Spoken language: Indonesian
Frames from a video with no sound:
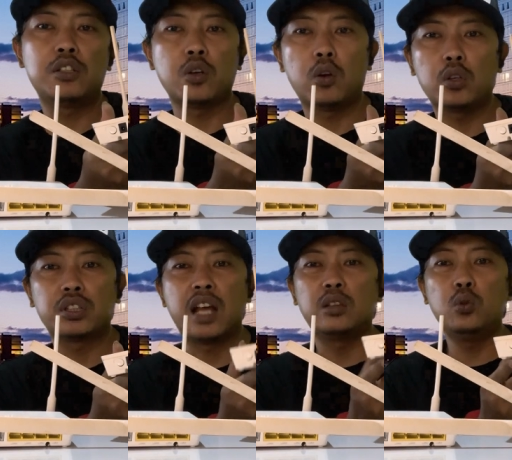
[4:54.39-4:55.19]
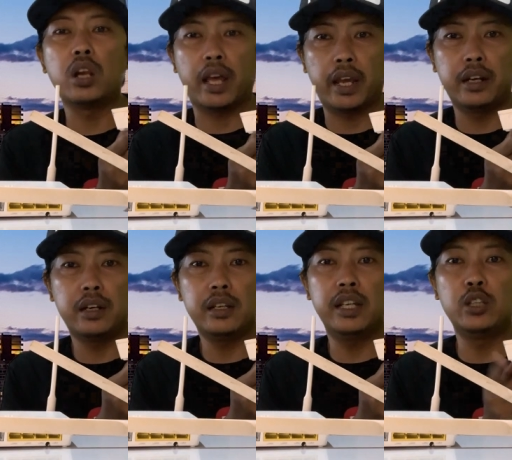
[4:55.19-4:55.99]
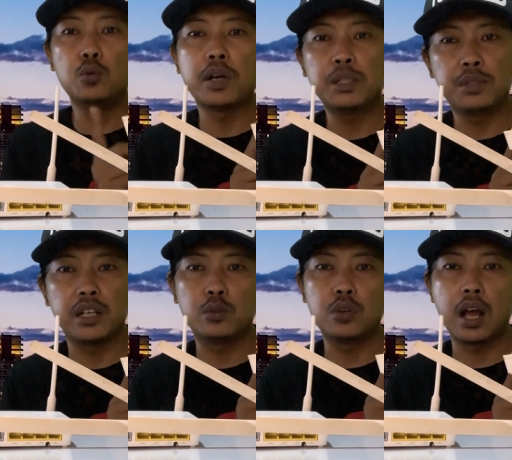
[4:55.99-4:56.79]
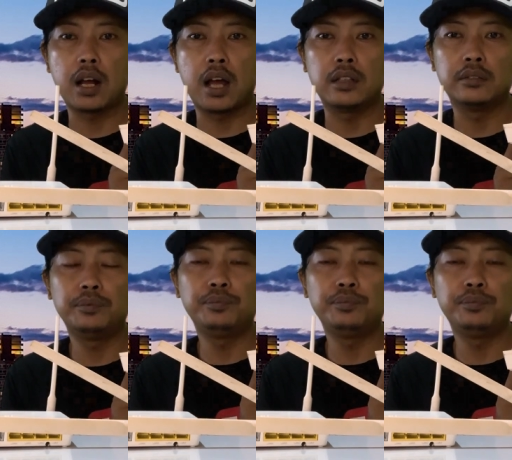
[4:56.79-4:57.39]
colok satu len itu masih bisa digunakan